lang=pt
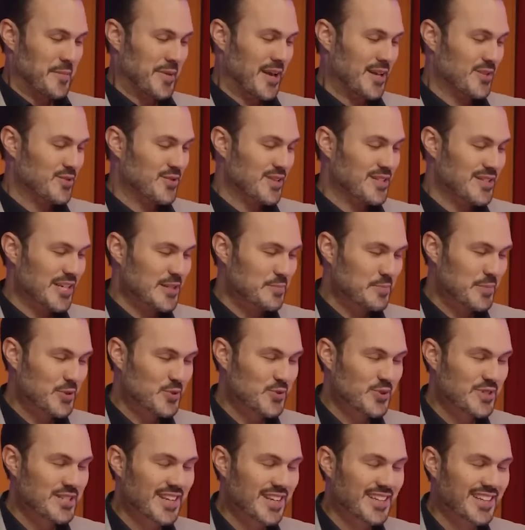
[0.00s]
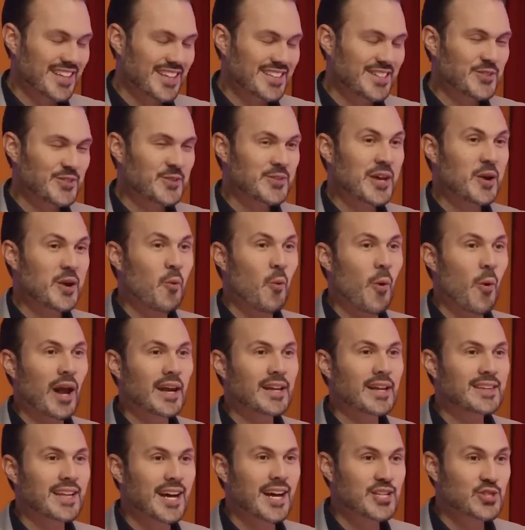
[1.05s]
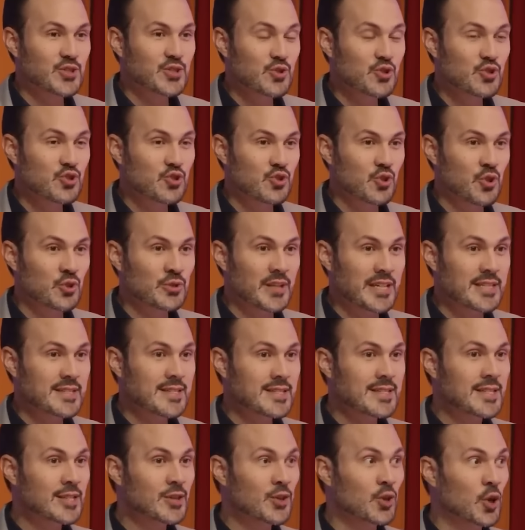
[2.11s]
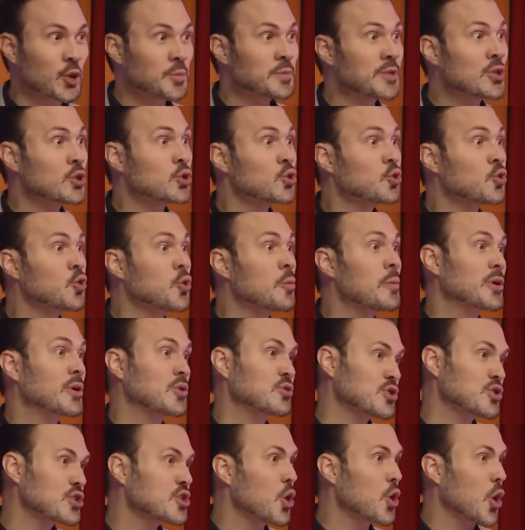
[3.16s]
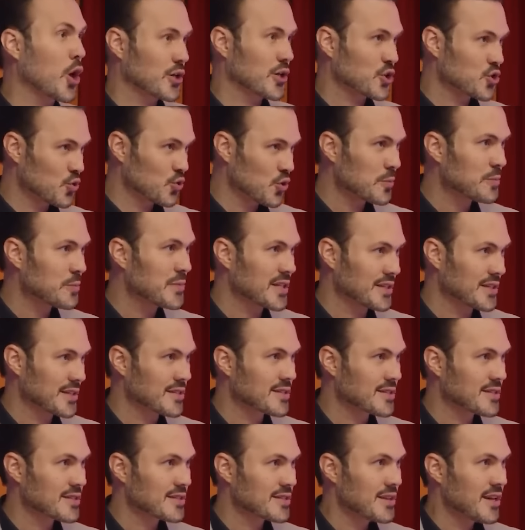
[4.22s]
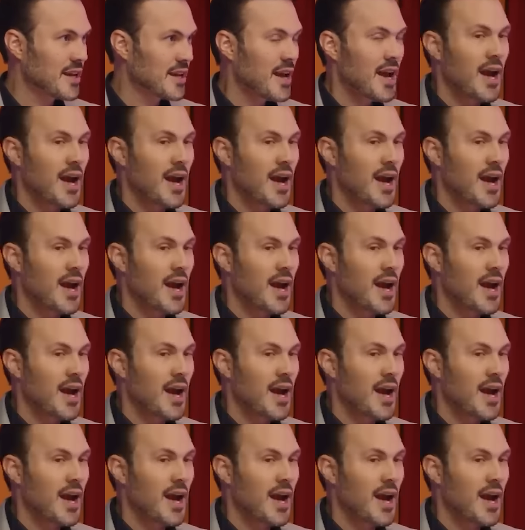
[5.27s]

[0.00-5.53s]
Porque às vezes as pessoas acreditam que qualidade de sono é sinônimo de números de horas dormidas.